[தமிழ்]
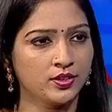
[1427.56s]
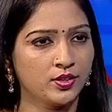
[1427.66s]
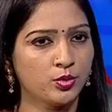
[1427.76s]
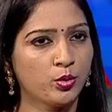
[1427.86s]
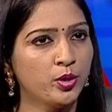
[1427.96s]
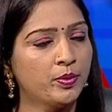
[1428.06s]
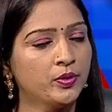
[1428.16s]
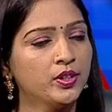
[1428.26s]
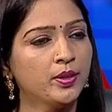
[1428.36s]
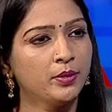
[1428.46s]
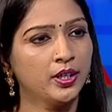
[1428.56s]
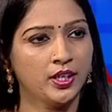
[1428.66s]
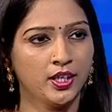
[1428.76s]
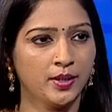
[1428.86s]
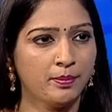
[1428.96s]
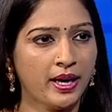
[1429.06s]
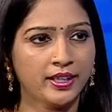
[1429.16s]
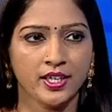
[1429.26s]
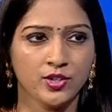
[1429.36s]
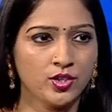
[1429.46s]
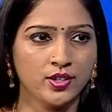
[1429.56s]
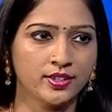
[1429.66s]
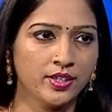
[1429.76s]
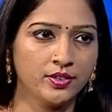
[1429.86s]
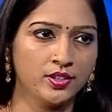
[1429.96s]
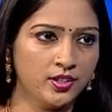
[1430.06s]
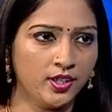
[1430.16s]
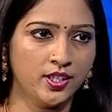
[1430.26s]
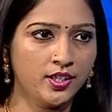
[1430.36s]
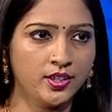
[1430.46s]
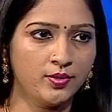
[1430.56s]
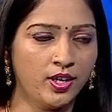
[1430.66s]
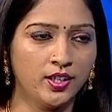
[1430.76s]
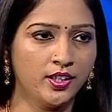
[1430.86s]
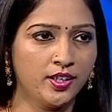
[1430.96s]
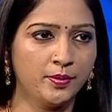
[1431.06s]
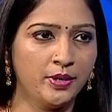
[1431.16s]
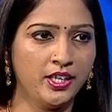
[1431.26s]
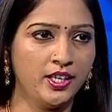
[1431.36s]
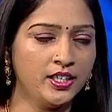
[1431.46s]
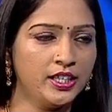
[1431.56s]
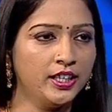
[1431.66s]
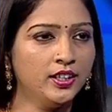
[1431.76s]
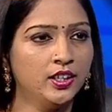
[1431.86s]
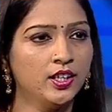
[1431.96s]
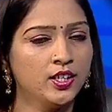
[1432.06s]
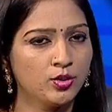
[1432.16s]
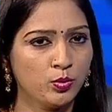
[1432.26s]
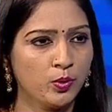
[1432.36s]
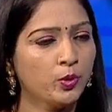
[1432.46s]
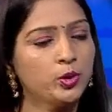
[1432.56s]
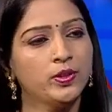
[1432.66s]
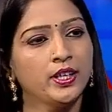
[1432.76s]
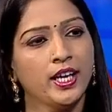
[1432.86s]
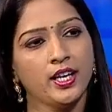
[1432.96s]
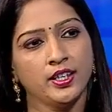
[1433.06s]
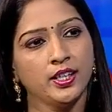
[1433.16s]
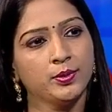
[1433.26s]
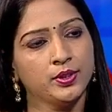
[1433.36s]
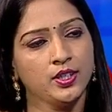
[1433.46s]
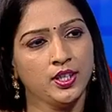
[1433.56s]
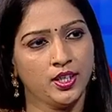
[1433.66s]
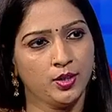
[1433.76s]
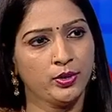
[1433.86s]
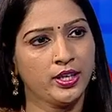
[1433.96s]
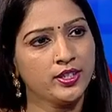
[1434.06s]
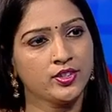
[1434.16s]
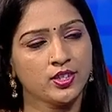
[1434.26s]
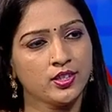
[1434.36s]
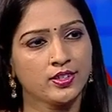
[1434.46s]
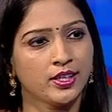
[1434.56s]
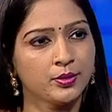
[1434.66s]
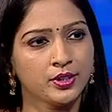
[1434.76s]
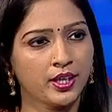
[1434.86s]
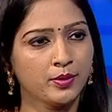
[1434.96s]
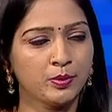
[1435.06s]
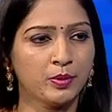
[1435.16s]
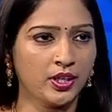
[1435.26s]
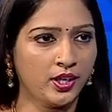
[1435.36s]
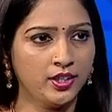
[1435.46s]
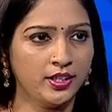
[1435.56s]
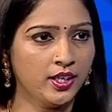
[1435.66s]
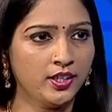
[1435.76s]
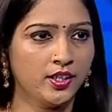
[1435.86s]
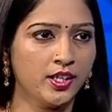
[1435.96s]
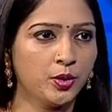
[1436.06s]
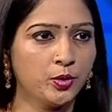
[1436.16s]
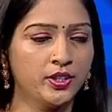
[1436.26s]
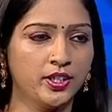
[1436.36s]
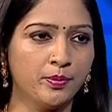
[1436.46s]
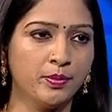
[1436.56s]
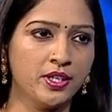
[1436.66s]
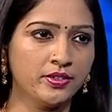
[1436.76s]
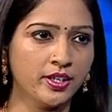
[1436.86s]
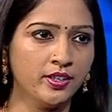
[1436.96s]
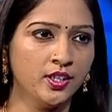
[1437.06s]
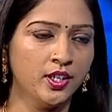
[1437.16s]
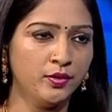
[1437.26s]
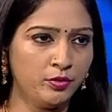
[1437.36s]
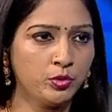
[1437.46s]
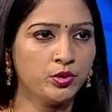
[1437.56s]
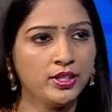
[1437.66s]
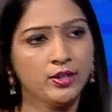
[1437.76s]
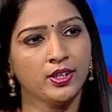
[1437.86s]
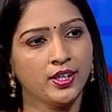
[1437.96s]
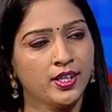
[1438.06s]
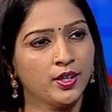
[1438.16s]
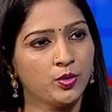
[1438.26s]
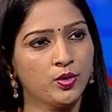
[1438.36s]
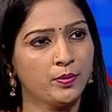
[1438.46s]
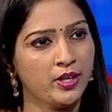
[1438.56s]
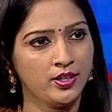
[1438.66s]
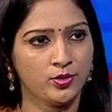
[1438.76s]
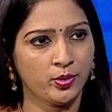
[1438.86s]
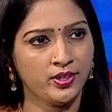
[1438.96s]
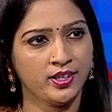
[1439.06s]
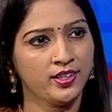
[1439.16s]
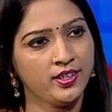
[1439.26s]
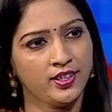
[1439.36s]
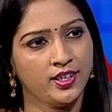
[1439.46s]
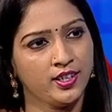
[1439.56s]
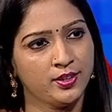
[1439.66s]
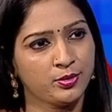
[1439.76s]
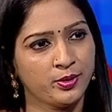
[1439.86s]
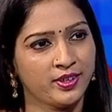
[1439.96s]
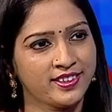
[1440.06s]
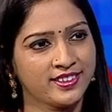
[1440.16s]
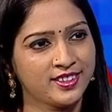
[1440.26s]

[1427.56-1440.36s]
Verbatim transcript: சார் ஸோ இப்போ வந்து நம்ம நீங்க பேங்கிங் ஷேர்ஸ்லாம் வந்து நல்லா இருக்கு வாங்கலாம் அப்படின்னு இருக்கீங்க ஸோ இப்போ பொதுவாக நேர்களுக்கு வந்து நீங்க இன்னும் எந்த ஷேர்ஸ் எல்லாம் வந்து ரெக்கமெண்ட் பண்றீங்க இதெல்லாம் நல்லா இருக்கும் இந்த கம்பெனிஸ்லாம் ஃபியூச்சர்லயும் நல்லா இருக்கும் அப்படின்னு சொல்லிருந்தீங்கன்னா நீங்க எதை சொல்றீங்க சார்